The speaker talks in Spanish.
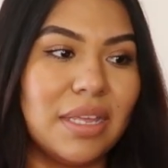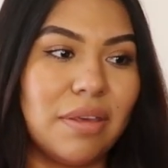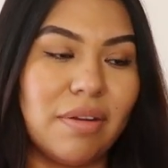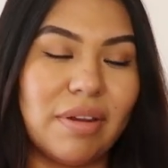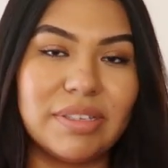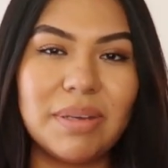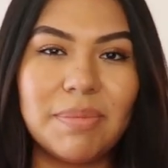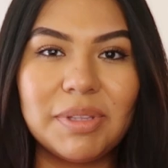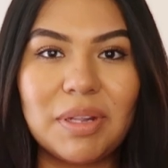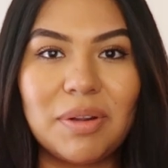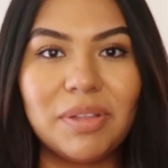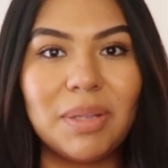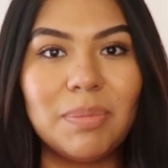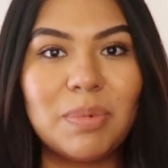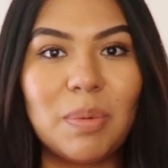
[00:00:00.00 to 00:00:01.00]
Y honestamente
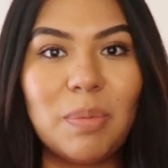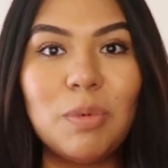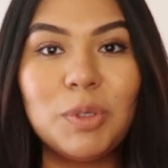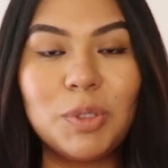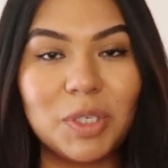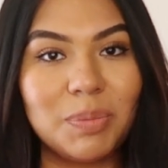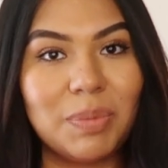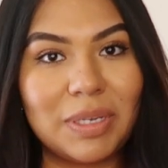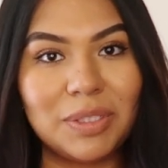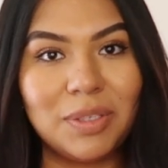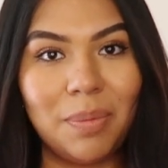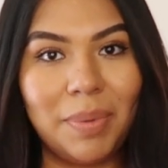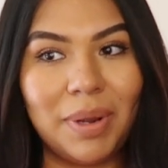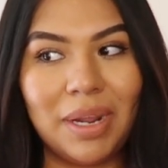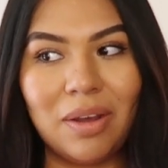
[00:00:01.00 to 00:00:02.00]
no tenemos mucho
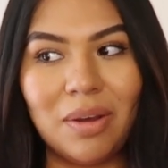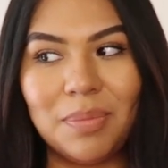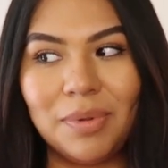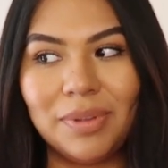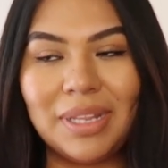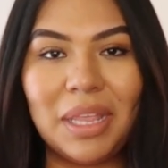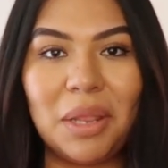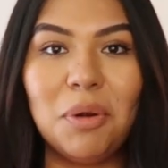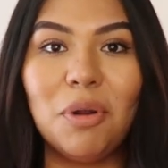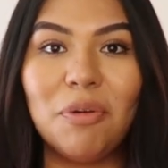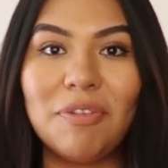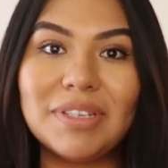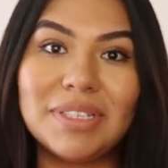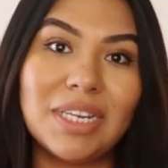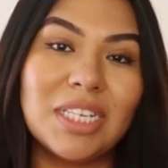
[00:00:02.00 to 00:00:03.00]
espacio para como tener una
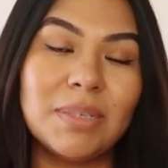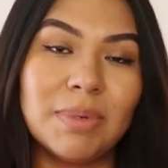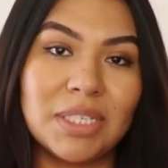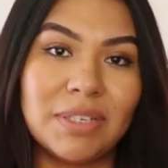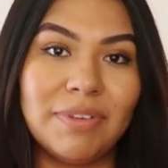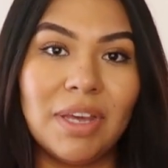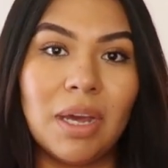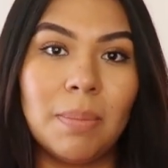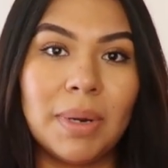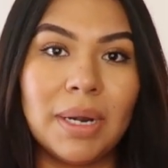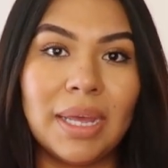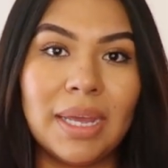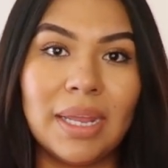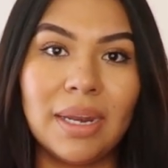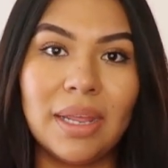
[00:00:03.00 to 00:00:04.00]
oficina específica
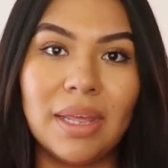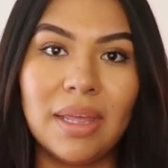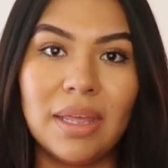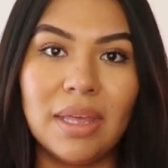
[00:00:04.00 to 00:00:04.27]
para él.